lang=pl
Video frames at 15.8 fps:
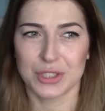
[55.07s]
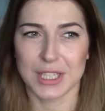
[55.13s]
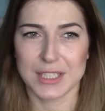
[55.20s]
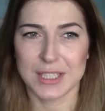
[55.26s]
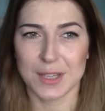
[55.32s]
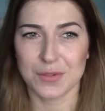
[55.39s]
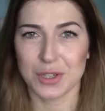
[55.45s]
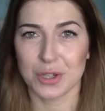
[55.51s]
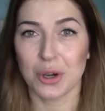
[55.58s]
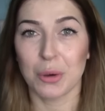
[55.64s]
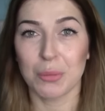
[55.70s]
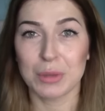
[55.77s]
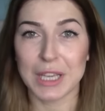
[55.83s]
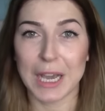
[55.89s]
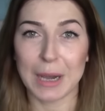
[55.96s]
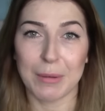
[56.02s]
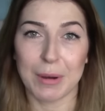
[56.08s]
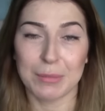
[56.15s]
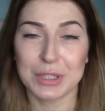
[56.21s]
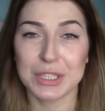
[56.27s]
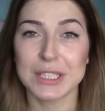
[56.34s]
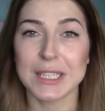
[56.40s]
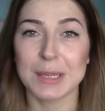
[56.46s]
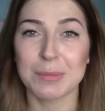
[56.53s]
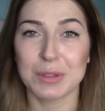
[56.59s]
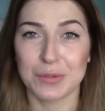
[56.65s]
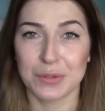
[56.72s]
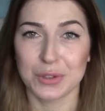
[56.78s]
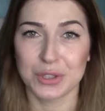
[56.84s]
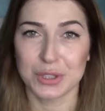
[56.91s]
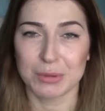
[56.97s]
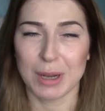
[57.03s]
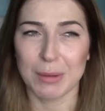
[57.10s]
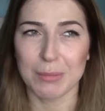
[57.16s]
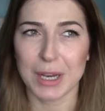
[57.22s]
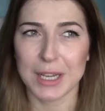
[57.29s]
tak zawsze go omijałam, nigdy tam nie wchodziłam.